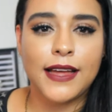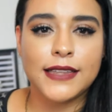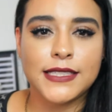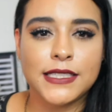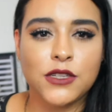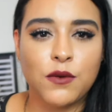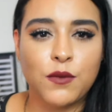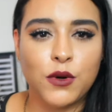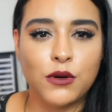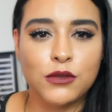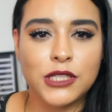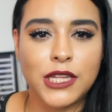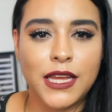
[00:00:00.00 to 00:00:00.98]
así es como
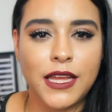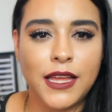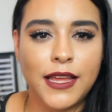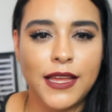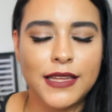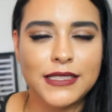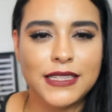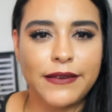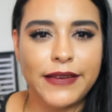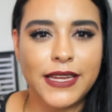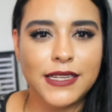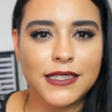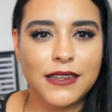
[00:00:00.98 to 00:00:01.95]
luce. Se
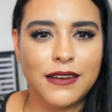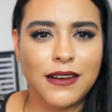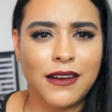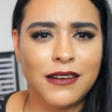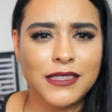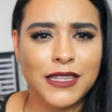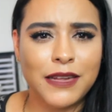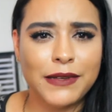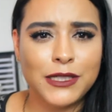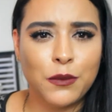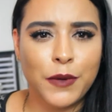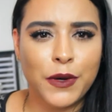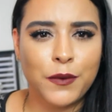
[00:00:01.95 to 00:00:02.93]
ve, ay, se
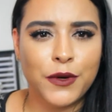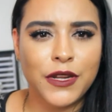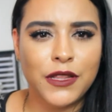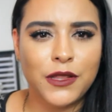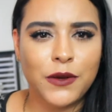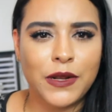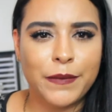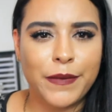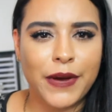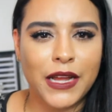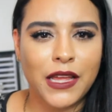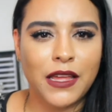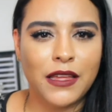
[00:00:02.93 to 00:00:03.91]
ve súper bonito el
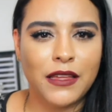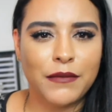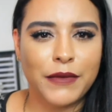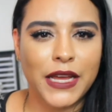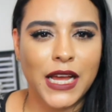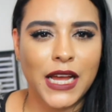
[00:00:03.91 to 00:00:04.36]
empaque, me